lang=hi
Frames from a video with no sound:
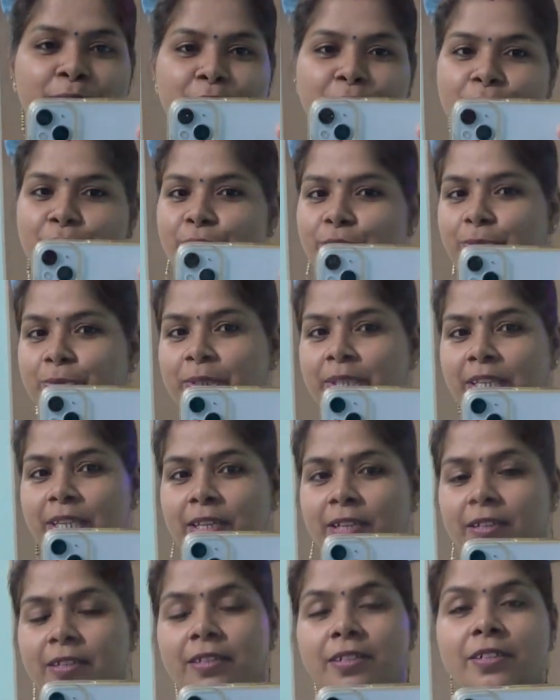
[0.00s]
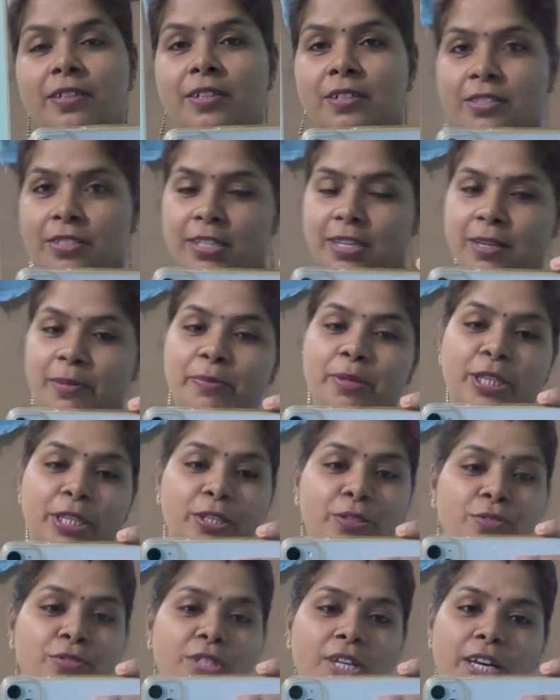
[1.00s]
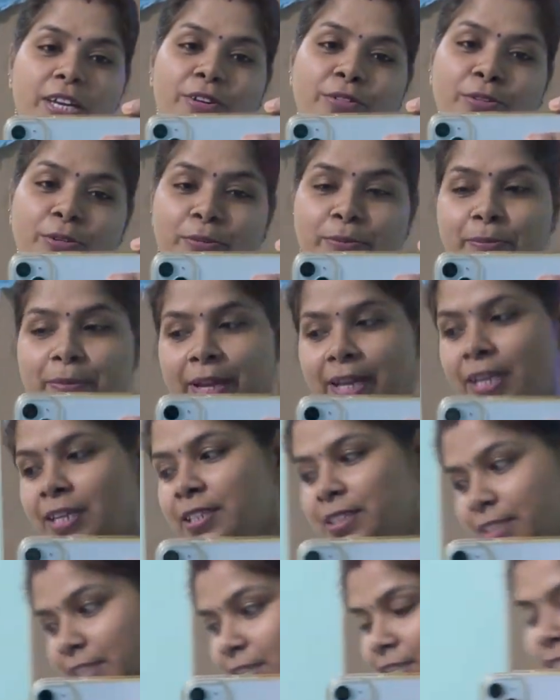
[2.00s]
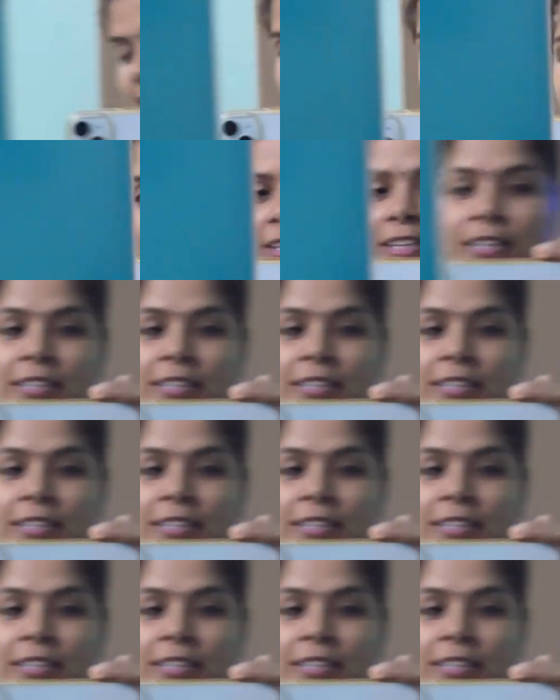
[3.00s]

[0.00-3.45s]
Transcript: में ज़रूर बताइएगा चलिए मिलती हूँ जा रही हूँ अब मैं दिया जलाने